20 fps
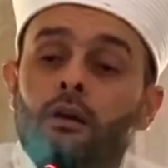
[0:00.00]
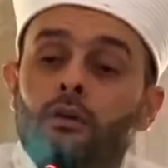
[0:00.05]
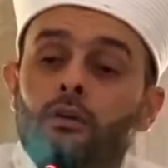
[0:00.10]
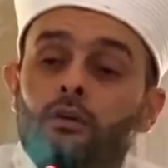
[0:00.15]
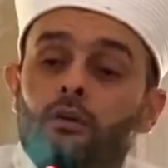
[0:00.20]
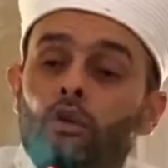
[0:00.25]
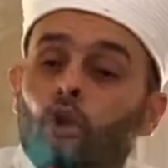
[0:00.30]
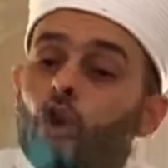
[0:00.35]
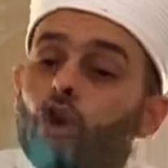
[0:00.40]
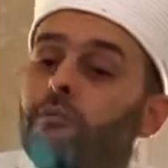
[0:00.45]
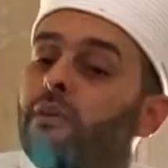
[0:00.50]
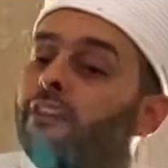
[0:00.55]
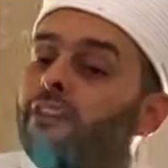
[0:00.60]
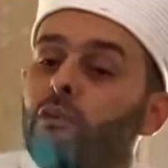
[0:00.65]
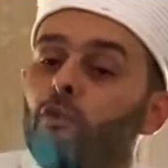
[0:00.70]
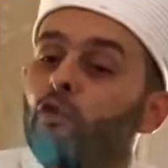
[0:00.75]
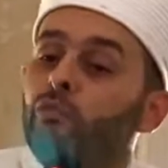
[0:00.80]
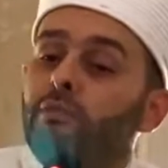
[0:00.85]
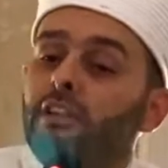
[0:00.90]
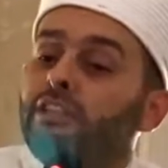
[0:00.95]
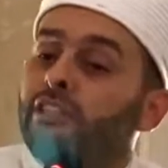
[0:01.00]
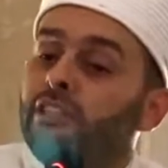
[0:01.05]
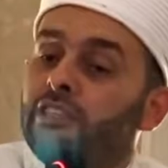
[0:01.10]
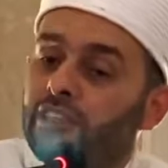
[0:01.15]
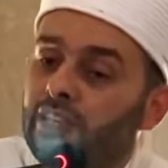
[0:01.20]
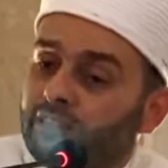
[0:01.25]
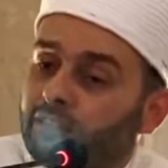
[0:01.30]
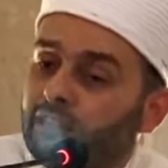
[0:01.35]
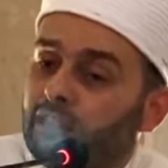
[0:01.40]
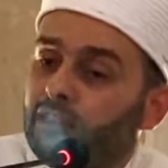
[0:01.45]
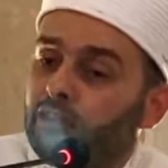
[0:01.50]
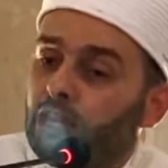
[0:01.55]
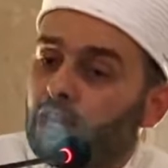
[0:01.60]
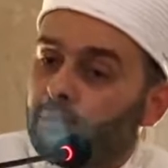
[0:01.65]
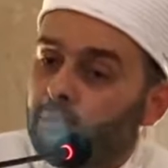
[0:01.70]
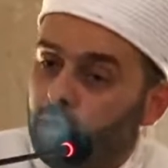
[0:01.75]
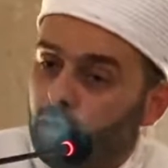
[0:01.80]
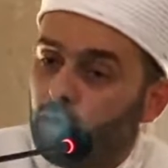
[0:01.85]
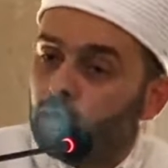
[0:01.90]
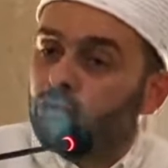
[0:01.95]
Görmediği ümmetini nasıl
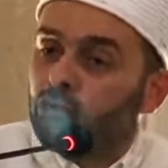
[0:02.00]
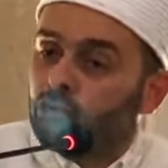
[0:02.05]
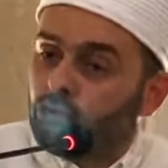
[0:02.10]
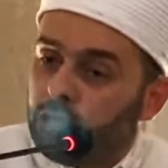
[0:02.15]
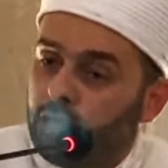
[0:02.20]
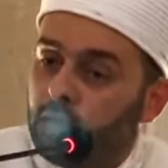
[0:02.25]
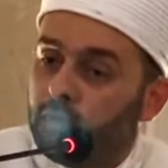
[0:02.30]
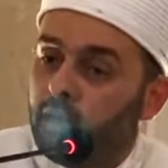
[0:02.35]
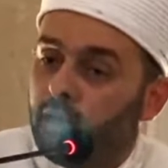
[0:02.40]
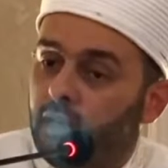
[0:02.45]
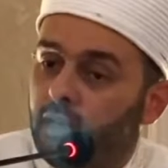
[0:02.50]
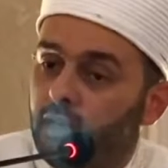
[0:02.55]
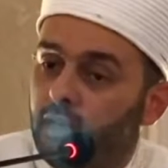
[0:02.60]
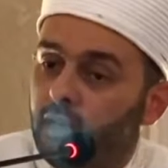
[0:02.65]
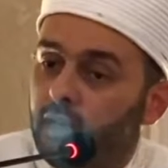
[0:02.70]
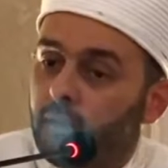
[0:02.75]
tanıyacak biliyorsunuz değil mi?